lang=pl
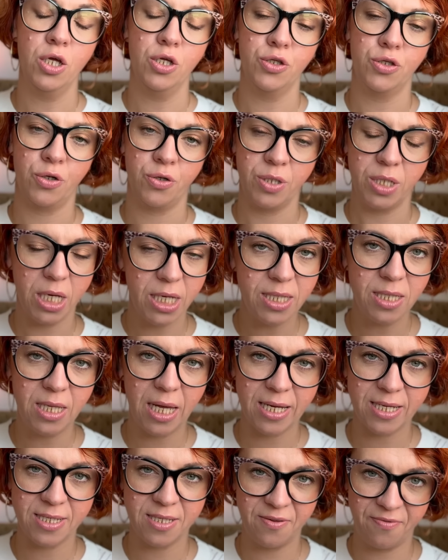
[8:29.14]
to
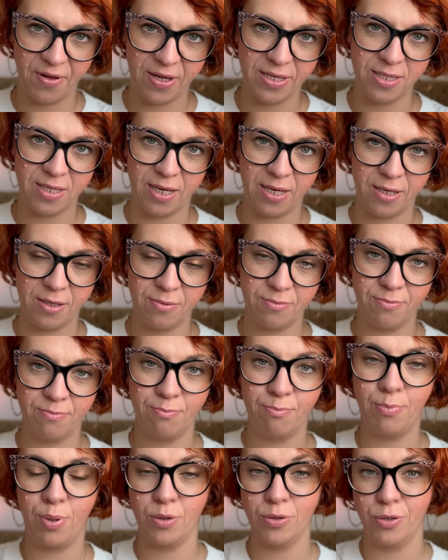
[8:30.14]
jednak sweter
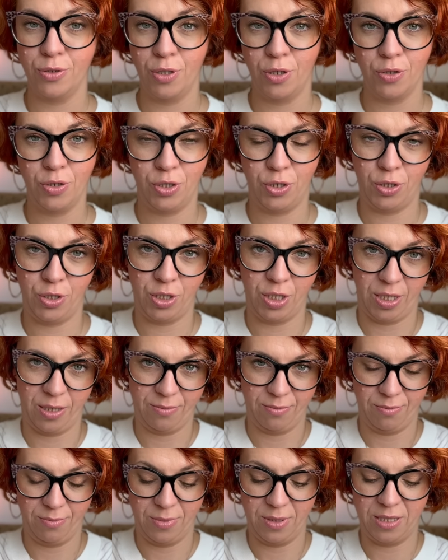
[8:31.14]
podnosi się
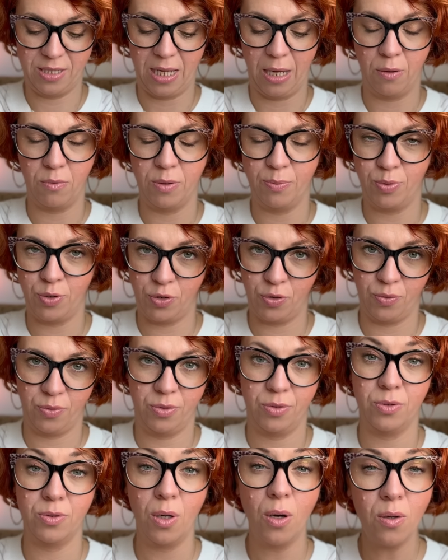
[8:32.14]
cały przód
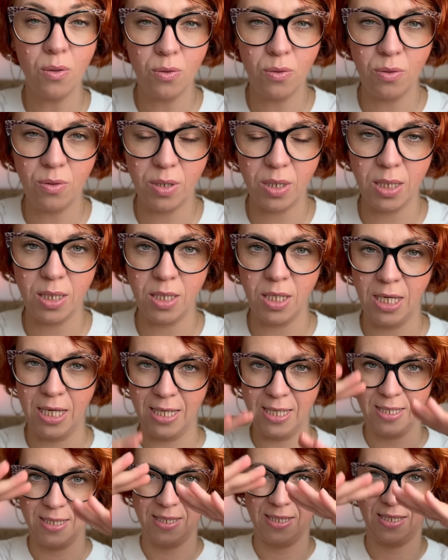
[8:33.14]
do góry,
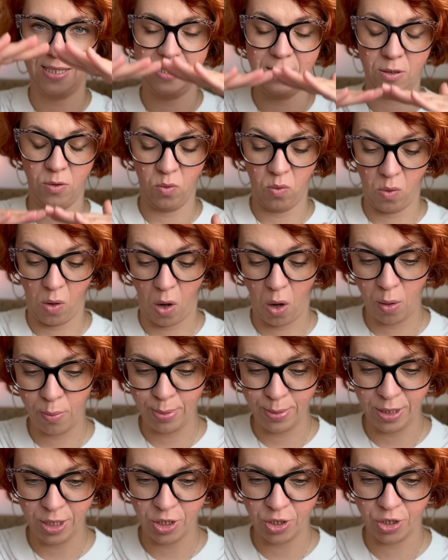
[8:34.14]
z tyłu
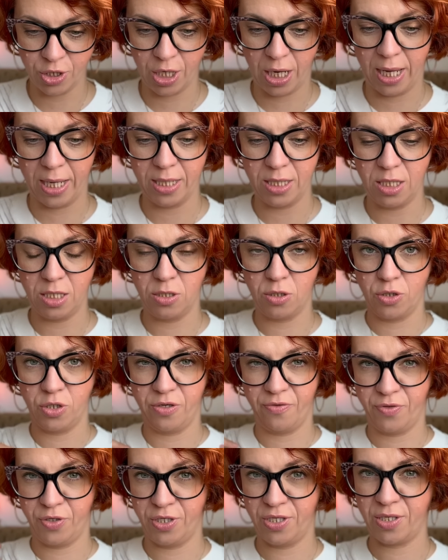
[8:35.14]
obniża i to
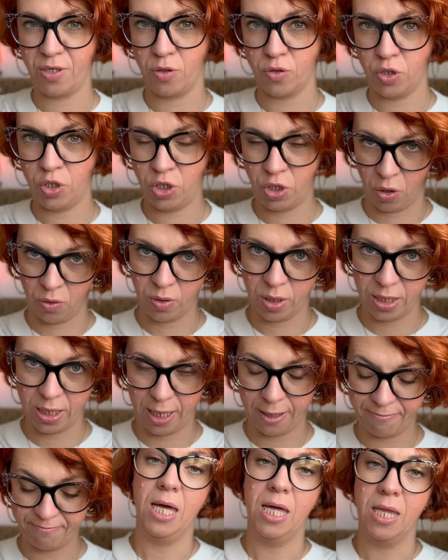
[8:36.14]
się wszystko
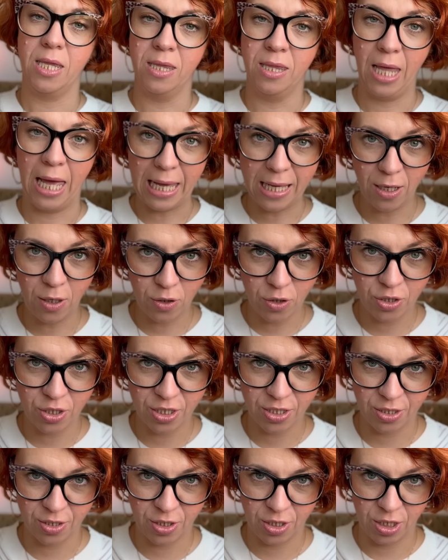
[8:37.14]
ciągnie. Najgorsze,
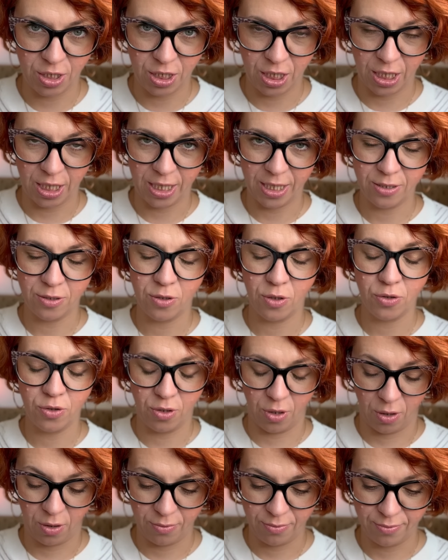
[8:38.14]
co się dzieje, to
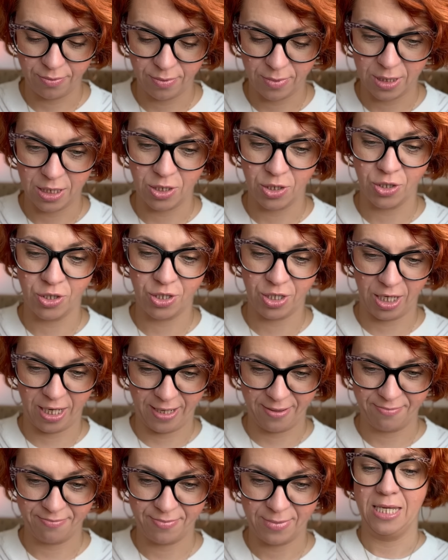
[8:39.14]
to,
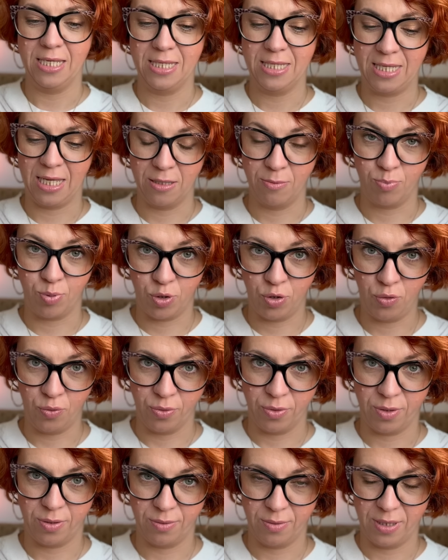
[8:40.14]
że ten
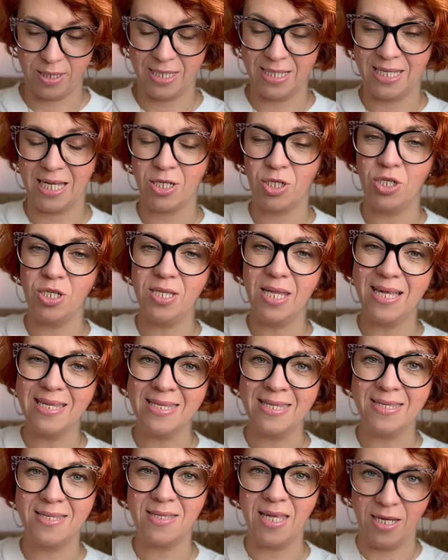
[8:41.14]
przód zaczyna
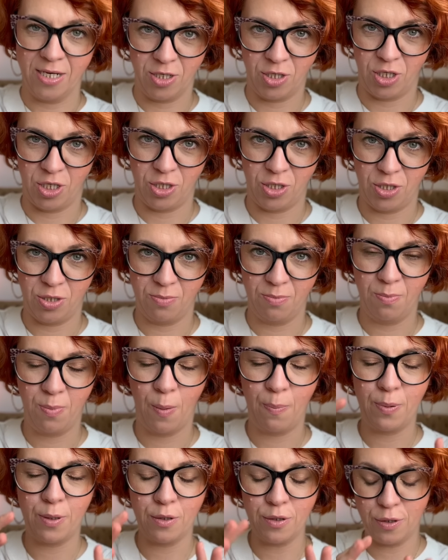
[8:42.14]
sterczeć. Po
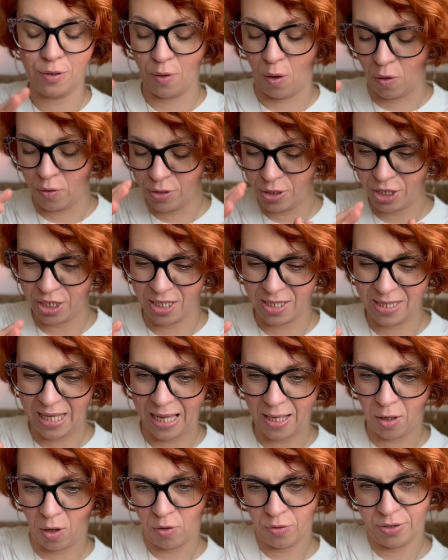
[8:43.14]
prostu on się
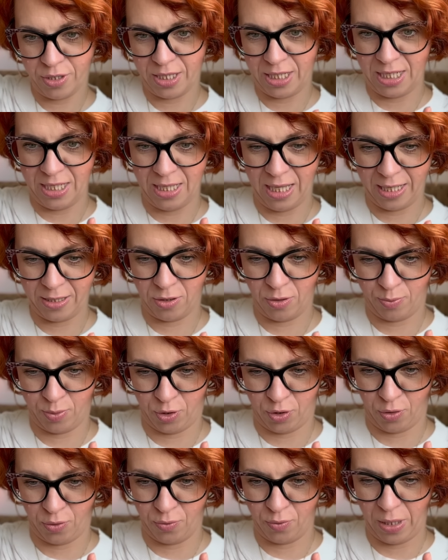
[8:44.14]
tak odgina do
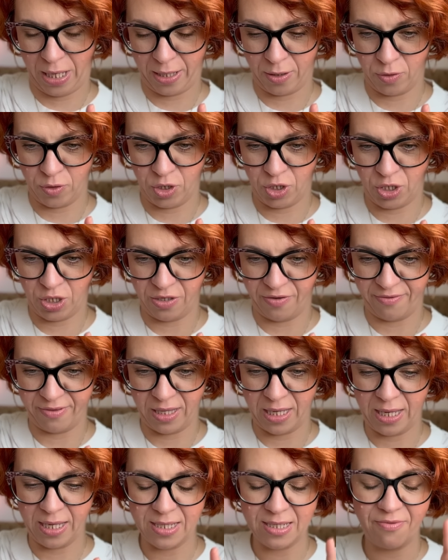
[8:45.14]
przodu jakoś
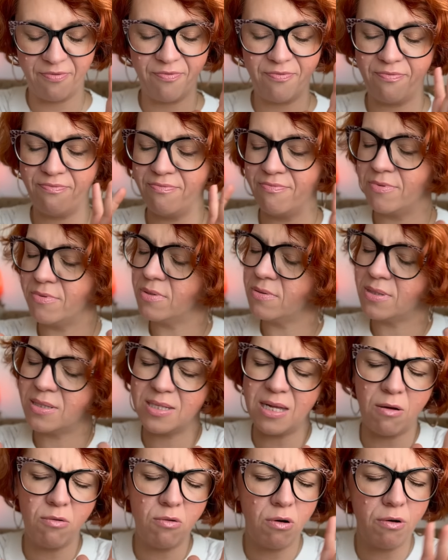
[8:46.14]
dziwnie.
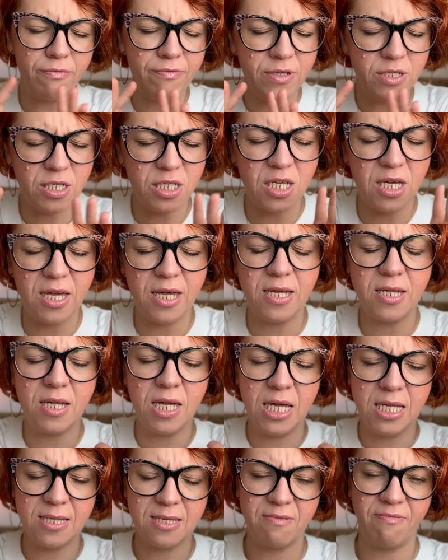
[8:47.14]
Całkowicie
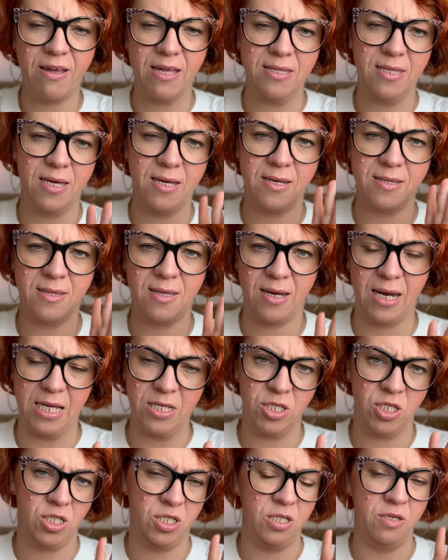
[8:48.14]
sweter
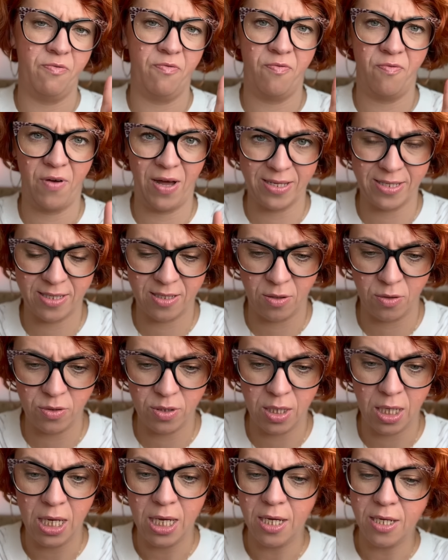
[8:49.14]
traci
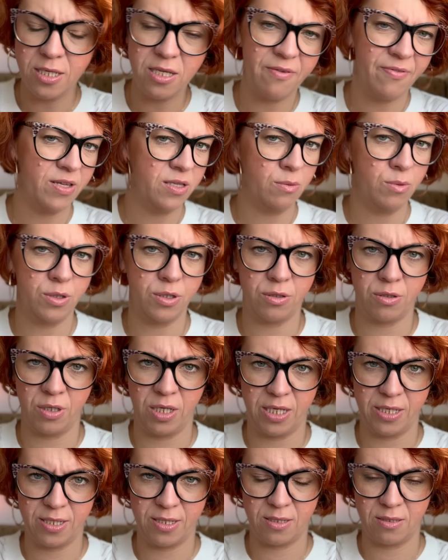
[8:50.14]
fason. Nie wiadomo, co to
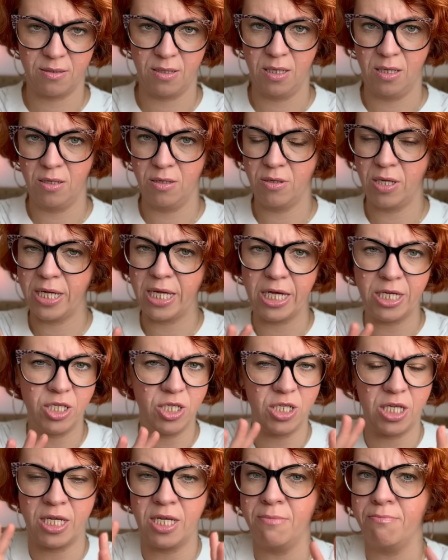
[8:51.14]
jest. No, jak
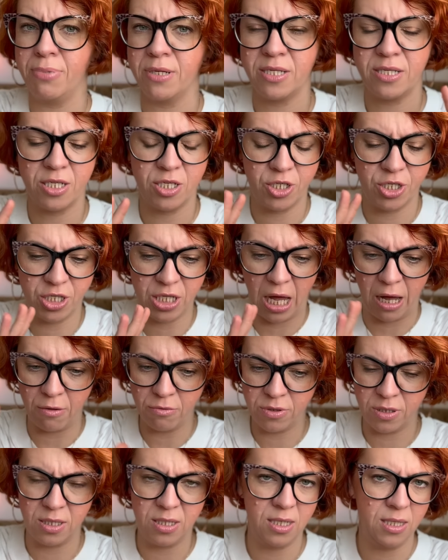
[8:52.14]
jakiś taki
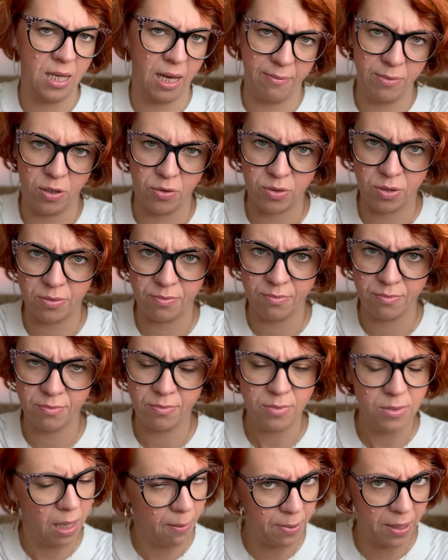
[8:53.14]
bezkształtny namiot.
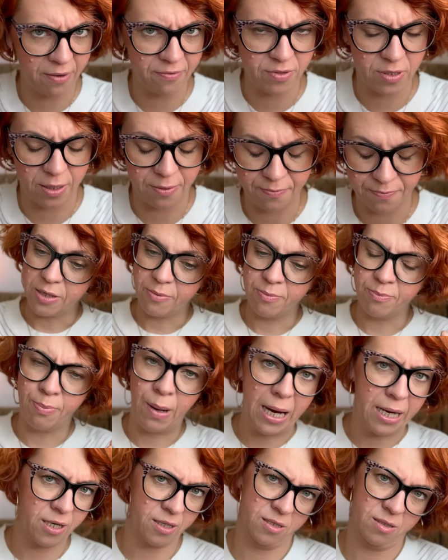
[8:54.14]
Naprawdę,
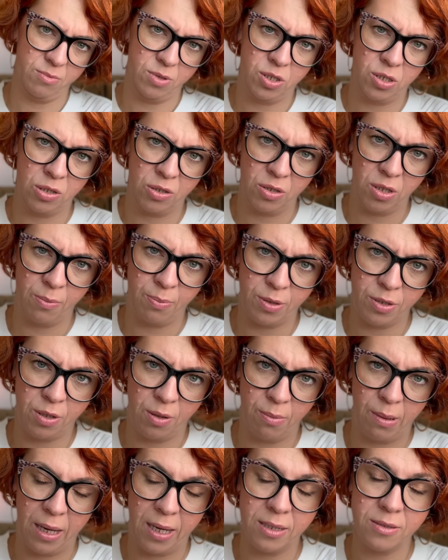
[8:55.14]
bardzo mi się to nie
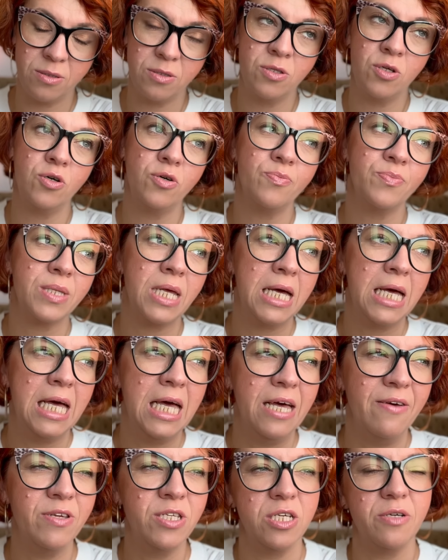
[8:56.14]
podoba. No,
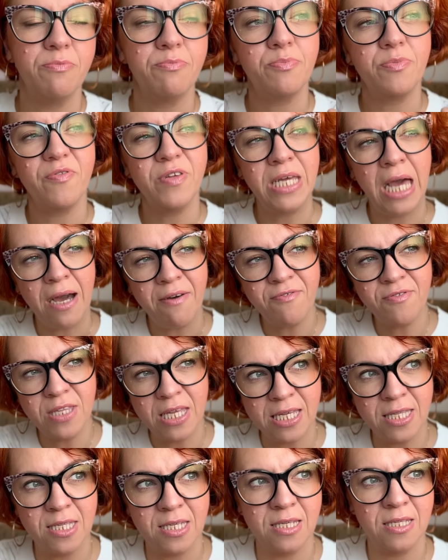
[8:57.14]
wiecie, ja
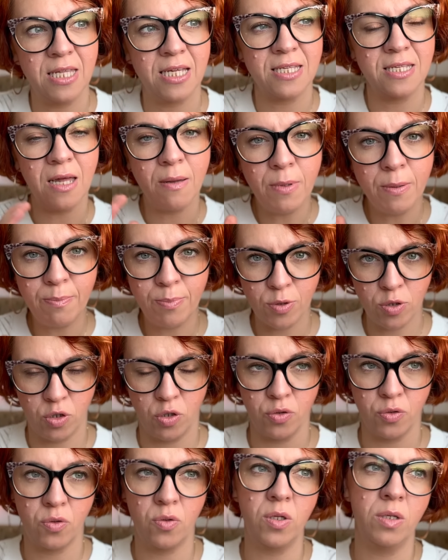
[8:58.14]
wtedy, na samym
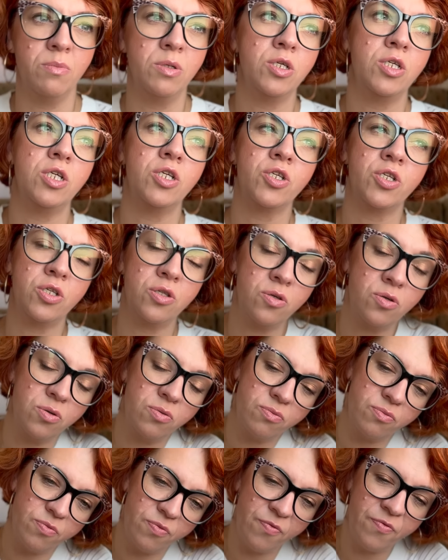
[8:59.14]
początku, i myślę, że no,
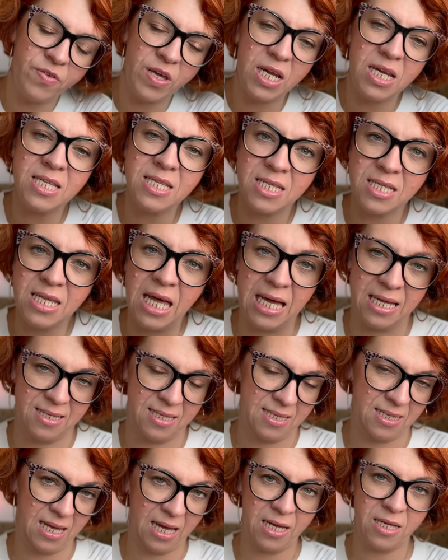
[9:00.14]
wiele z
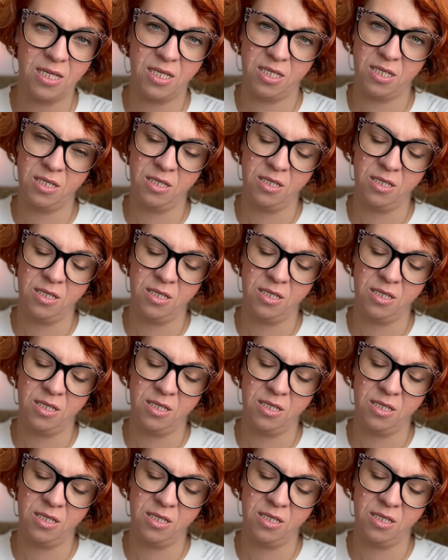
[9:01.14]
nas, tak,